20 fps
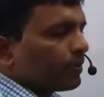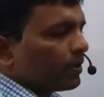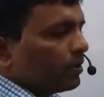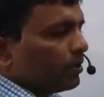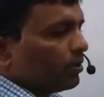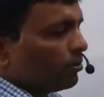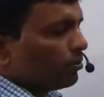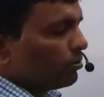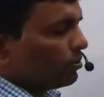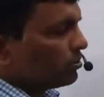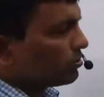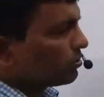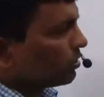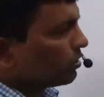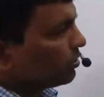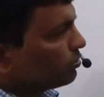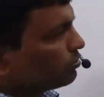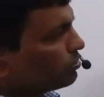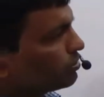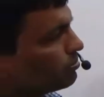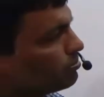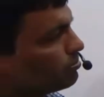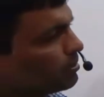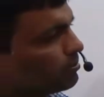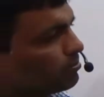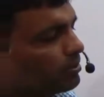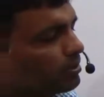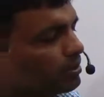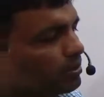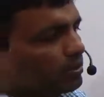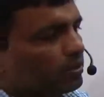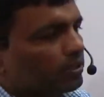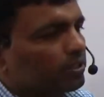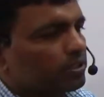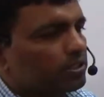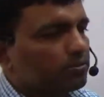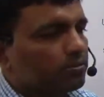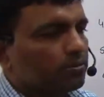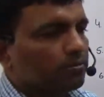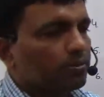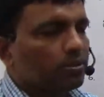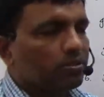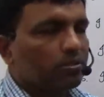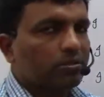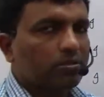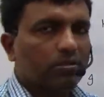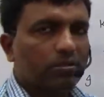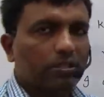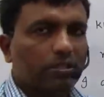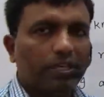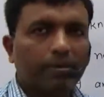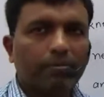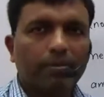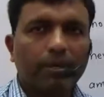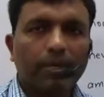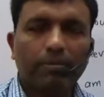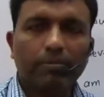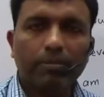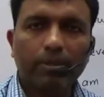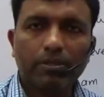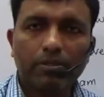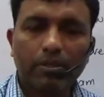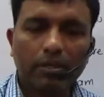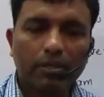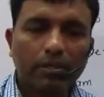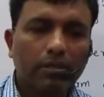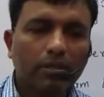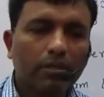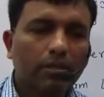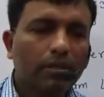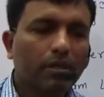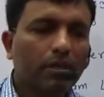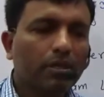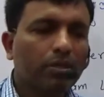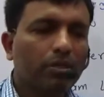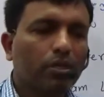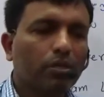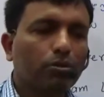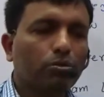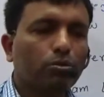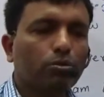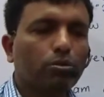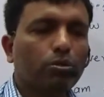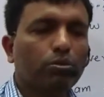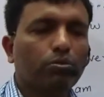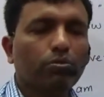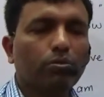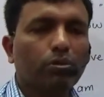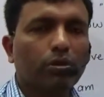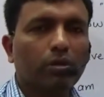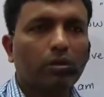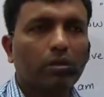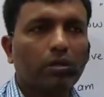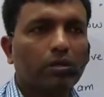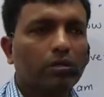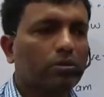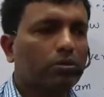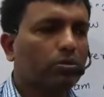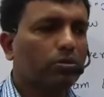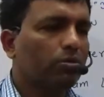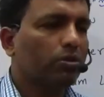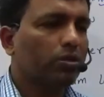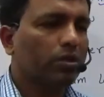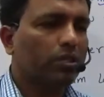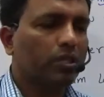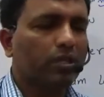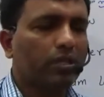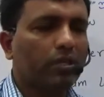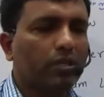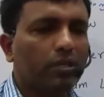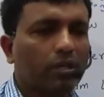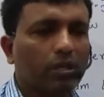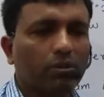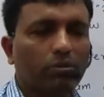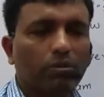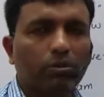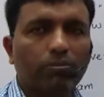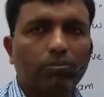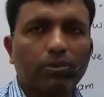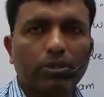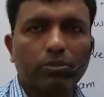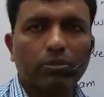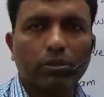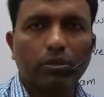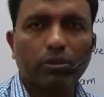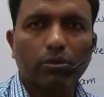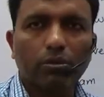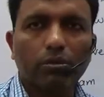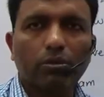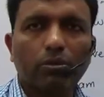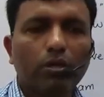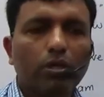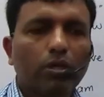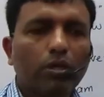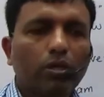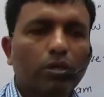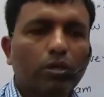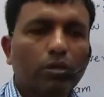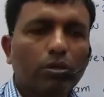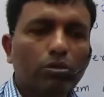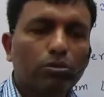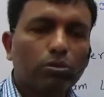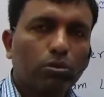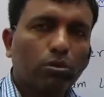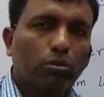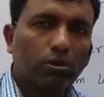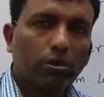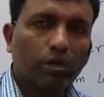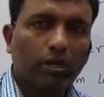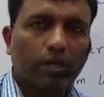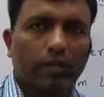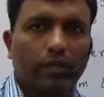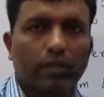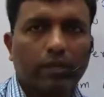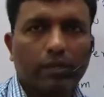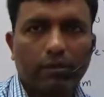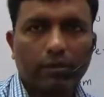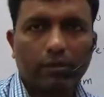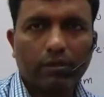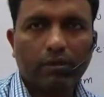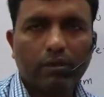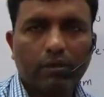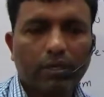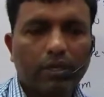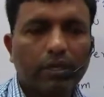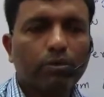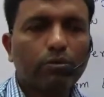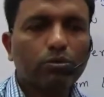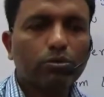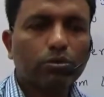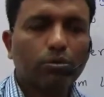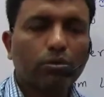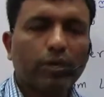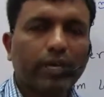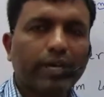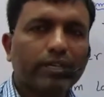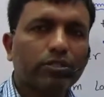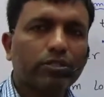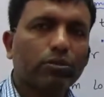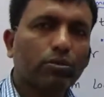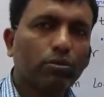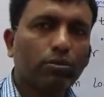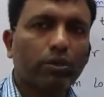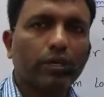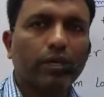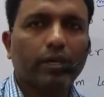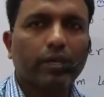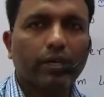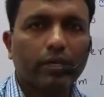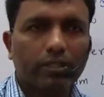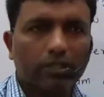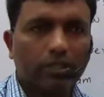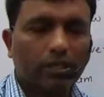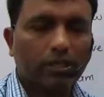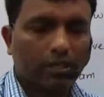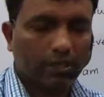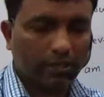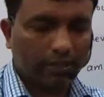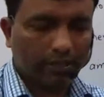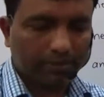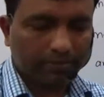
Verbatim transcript: और इसका यूज हम तब करते हैं जब हम किसी स्टेटमेंट में से या तो कोई वर्ड कोई थिंग या कोई पर्सन को छोड़ रहे हैं ठीक है उसको एक्सक्लूड करके चल रहे हैं